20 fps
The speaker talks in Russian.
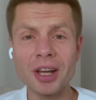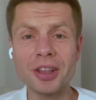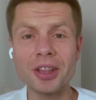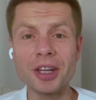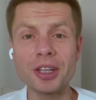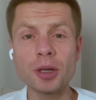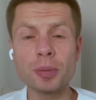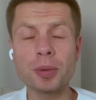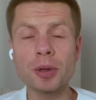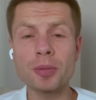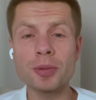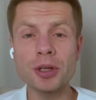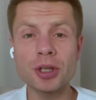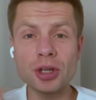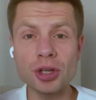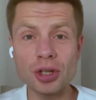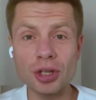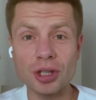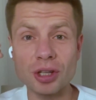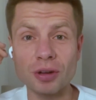На
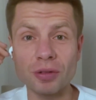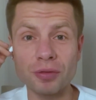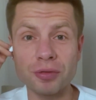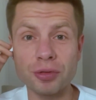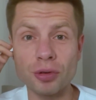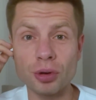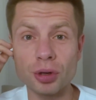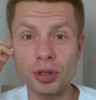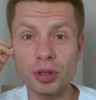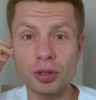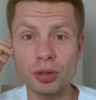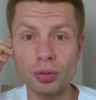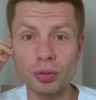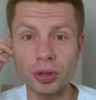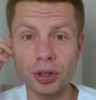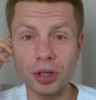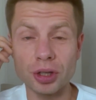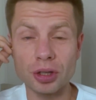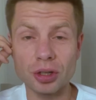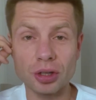дипломатическом фронте у
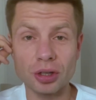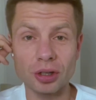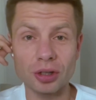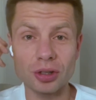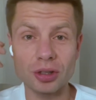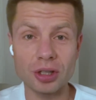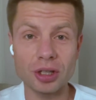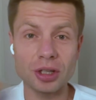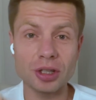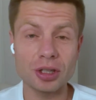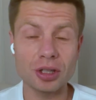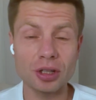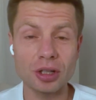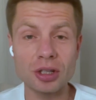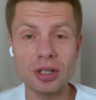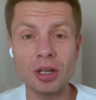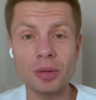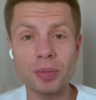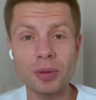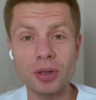них, э, знаете,
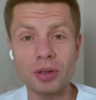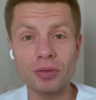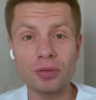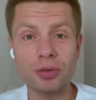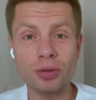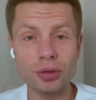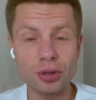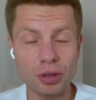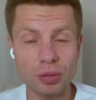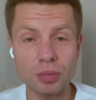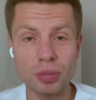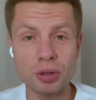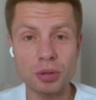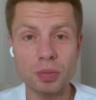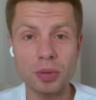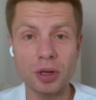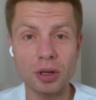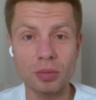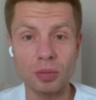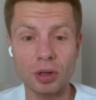на западном фронте без
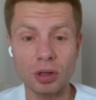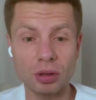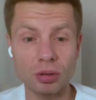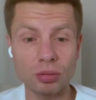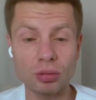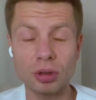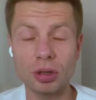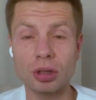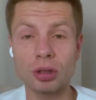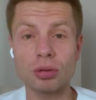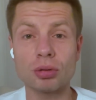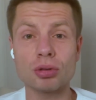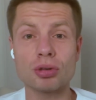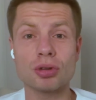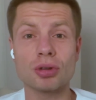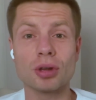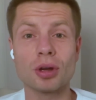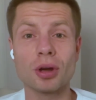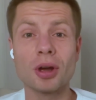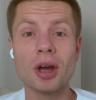перемен. У них не то,
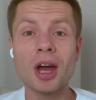что